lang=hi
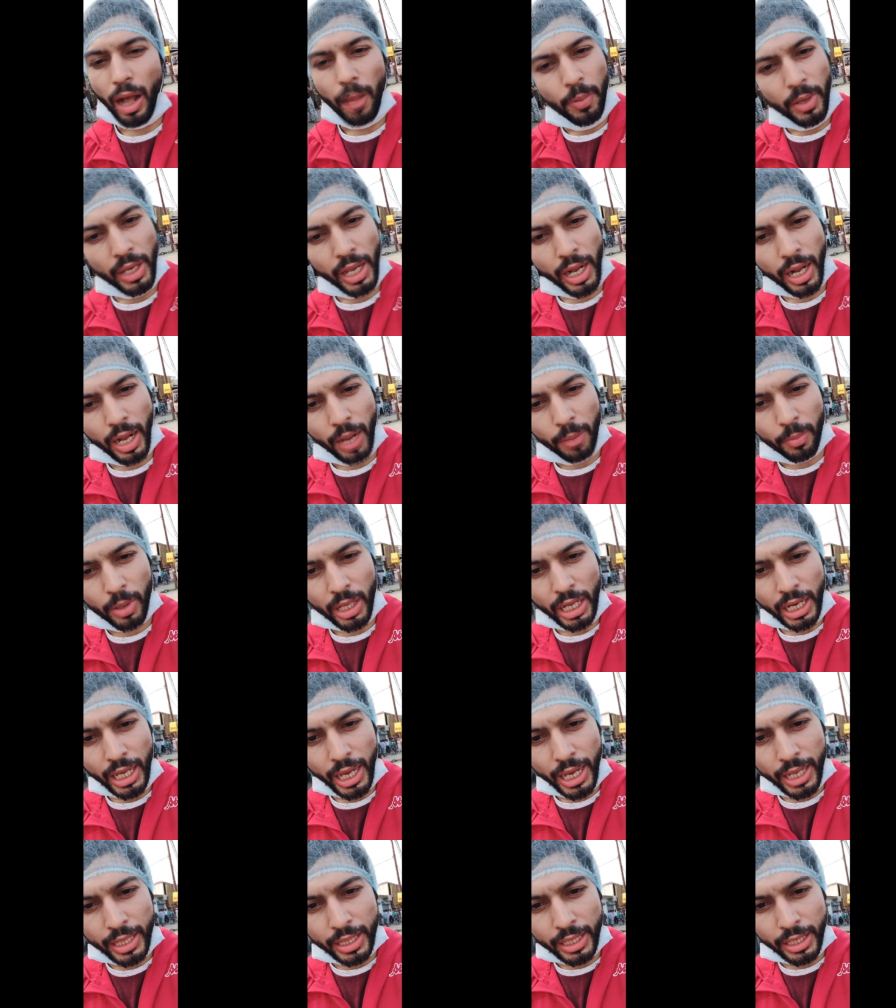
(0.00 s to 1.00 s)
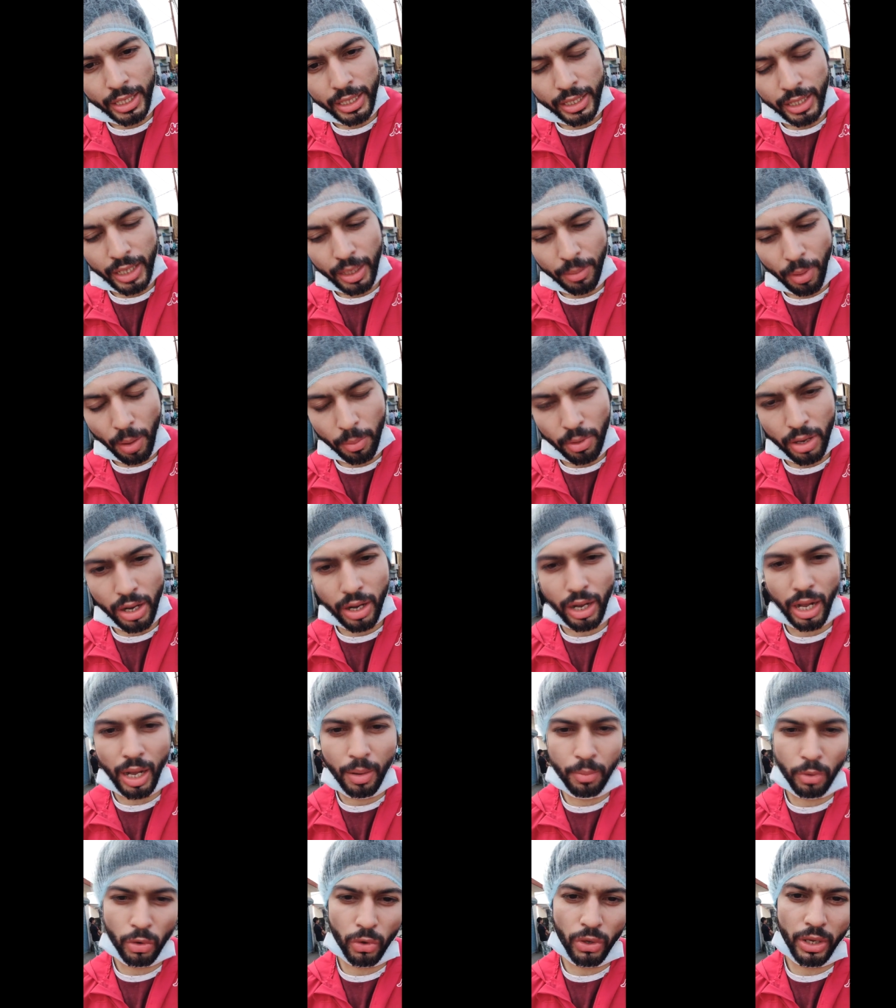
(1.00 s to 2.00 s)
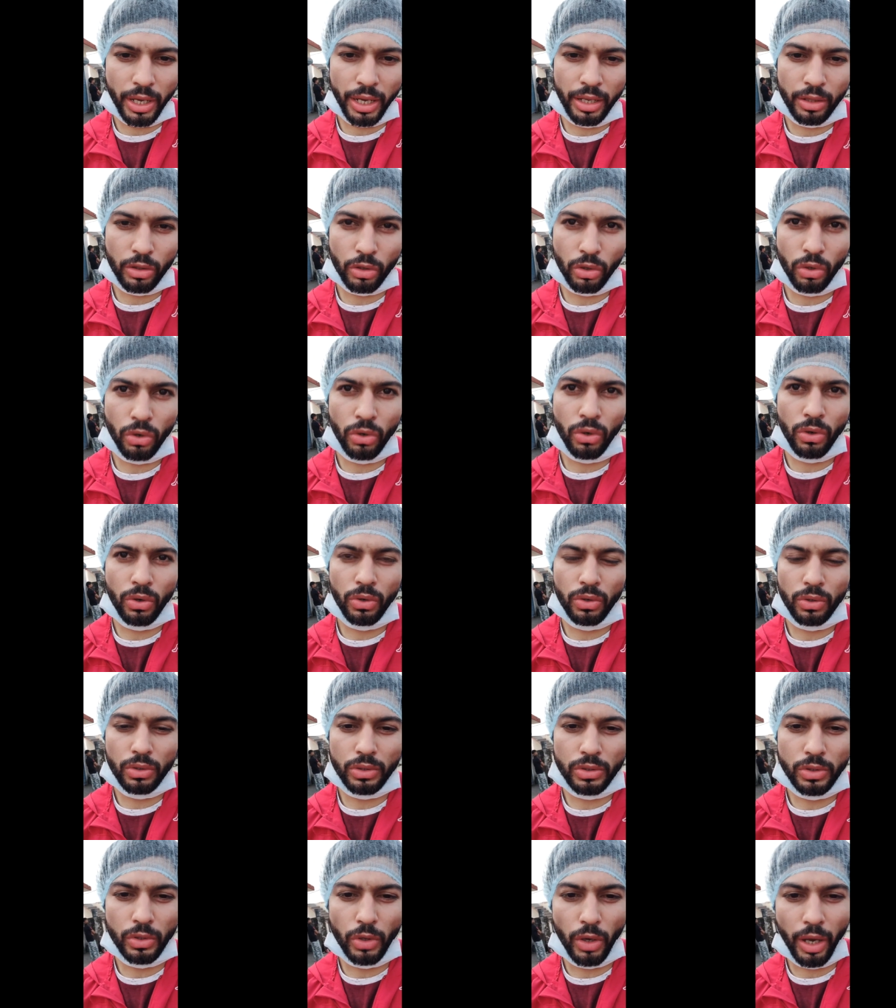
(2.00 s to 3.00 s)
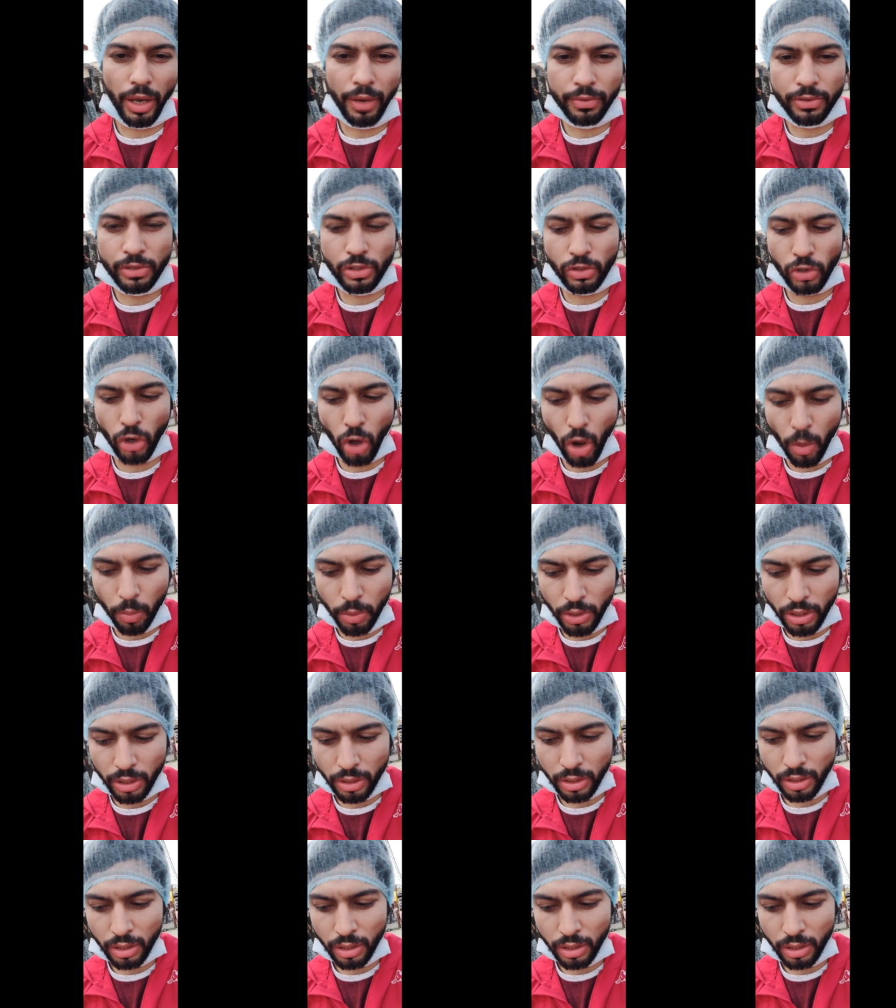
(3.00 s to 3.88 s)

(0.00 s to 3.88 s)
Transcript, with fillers: आप ही के काम के लिए आए थे अब आपका काम रुक गया है तो यू हैव स्टॉप